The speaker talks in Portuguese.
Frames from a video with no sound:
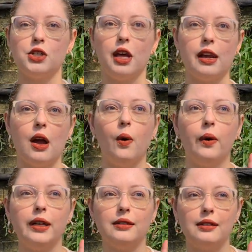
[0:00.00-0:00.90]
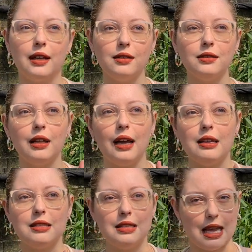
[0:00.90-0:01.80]
acho que era
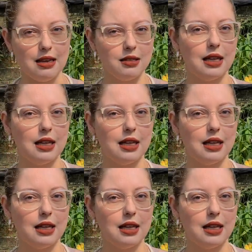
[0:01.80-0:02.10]
86